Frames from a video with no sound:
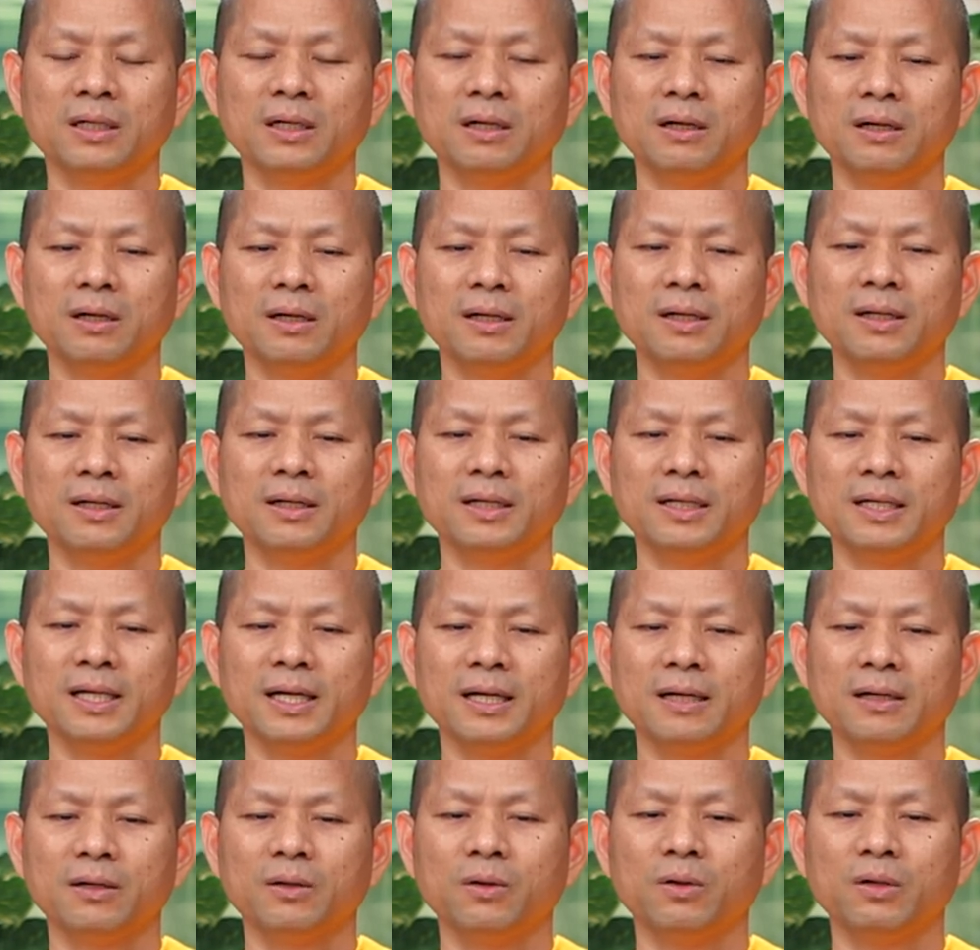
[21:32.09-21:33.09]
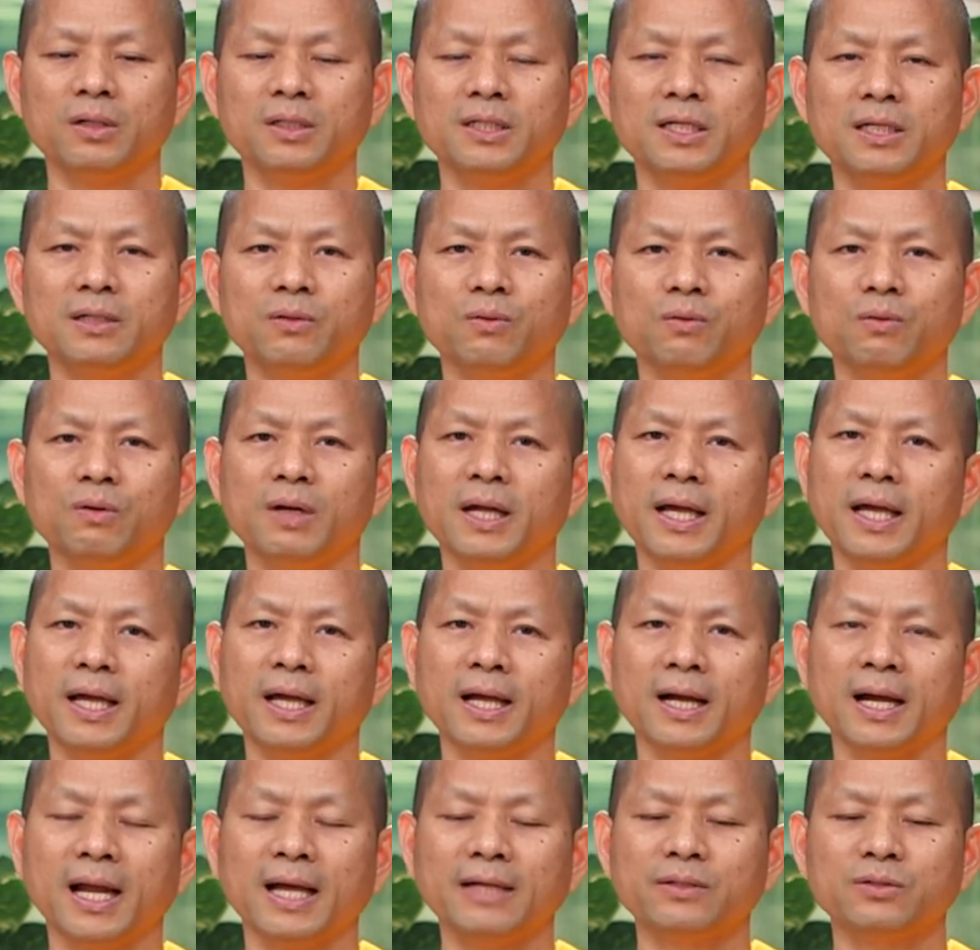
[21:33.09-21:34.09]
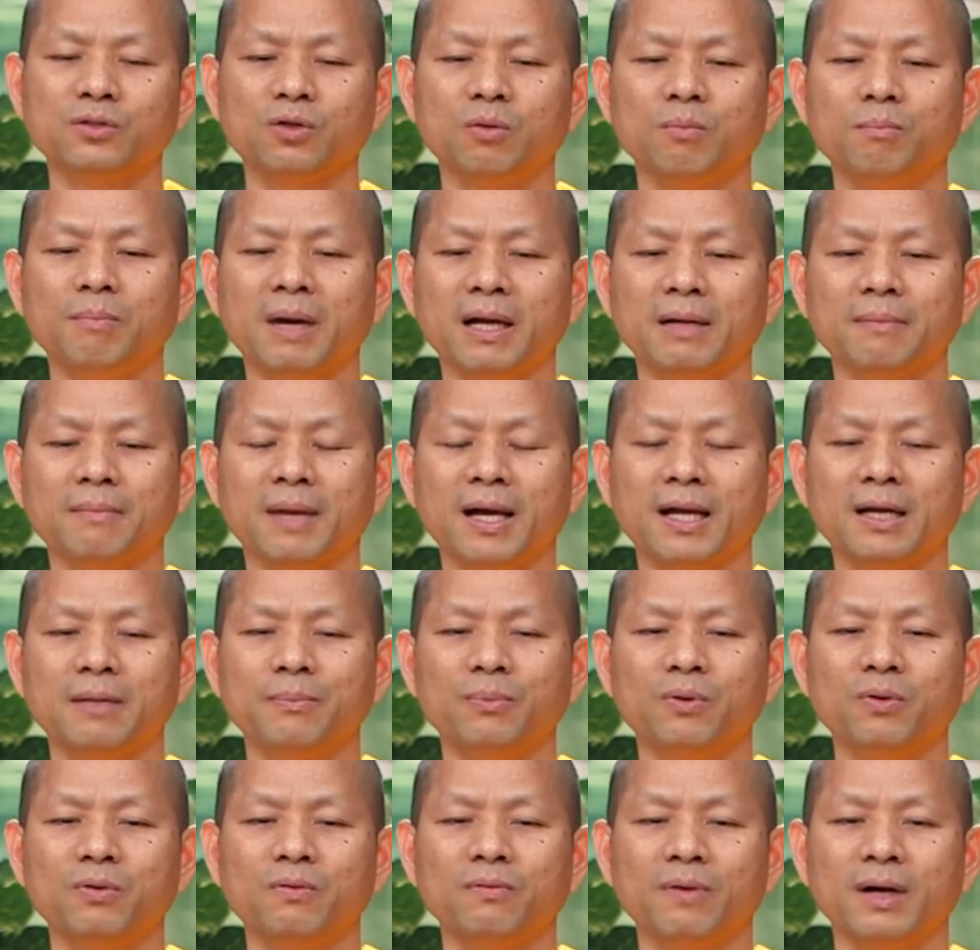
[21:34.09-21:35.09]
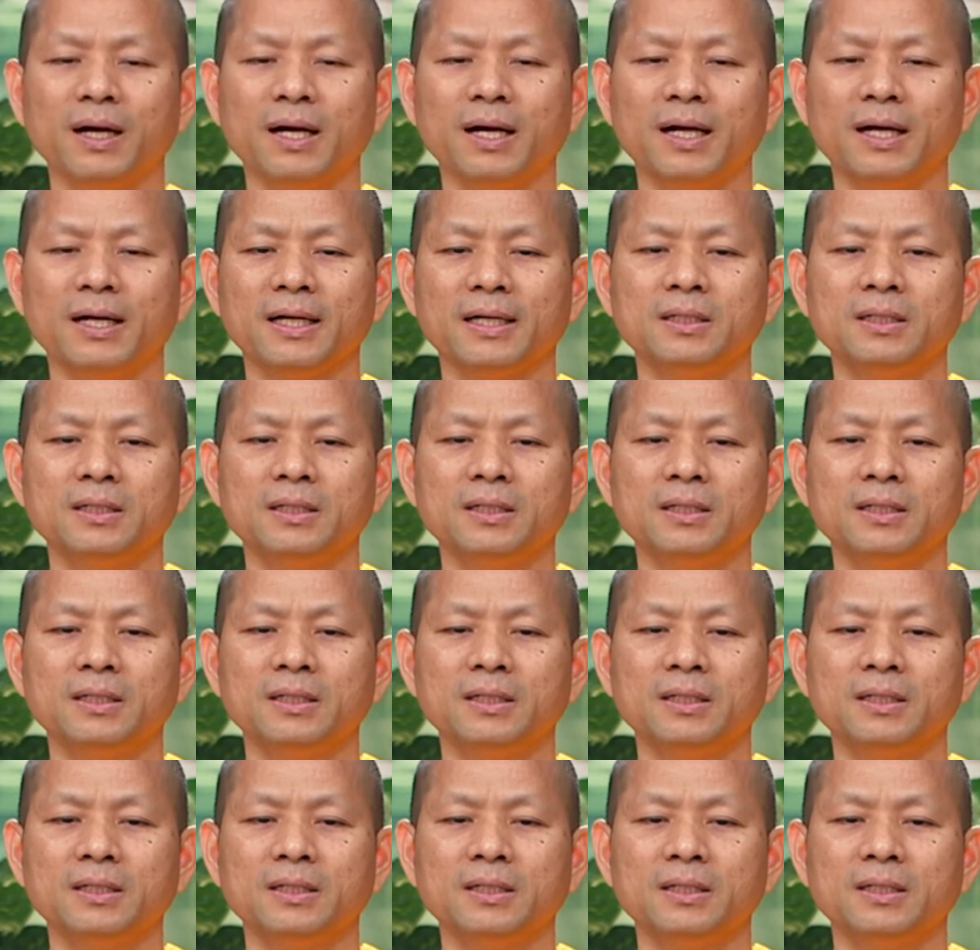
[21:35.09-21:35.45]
ก็เลยเรียกคนที่ดูแลคลังสมบัติมาและพูดว่า